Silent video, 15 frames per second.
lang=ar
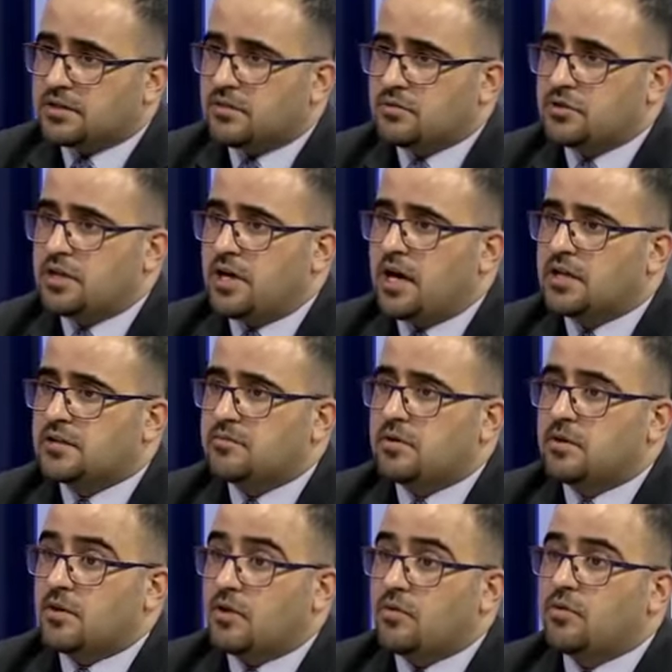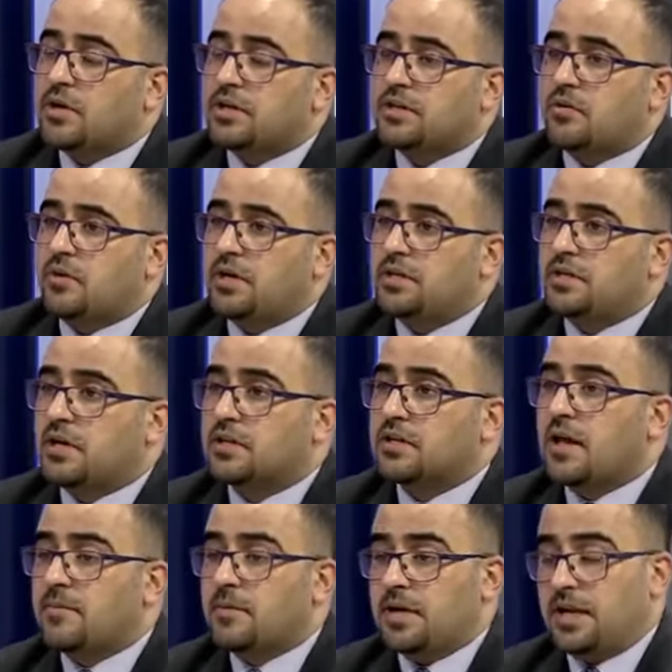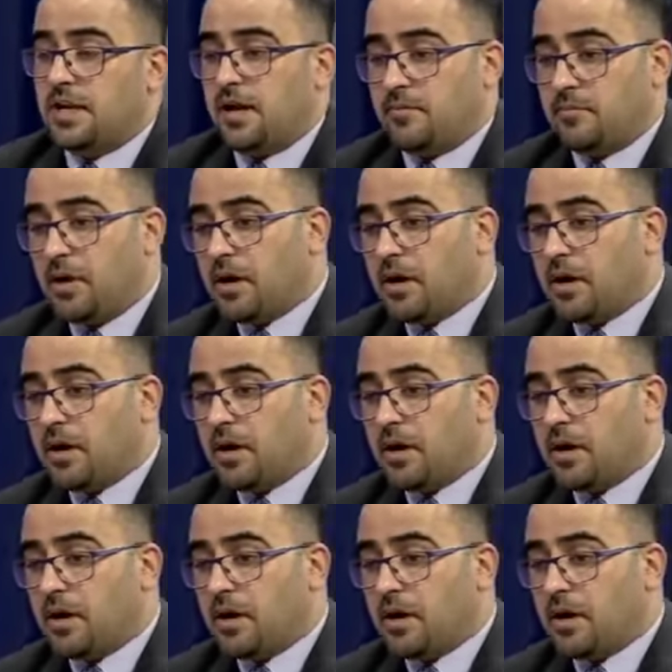توجيهات بضرورة توحيد الخطاب الإعلامي مرة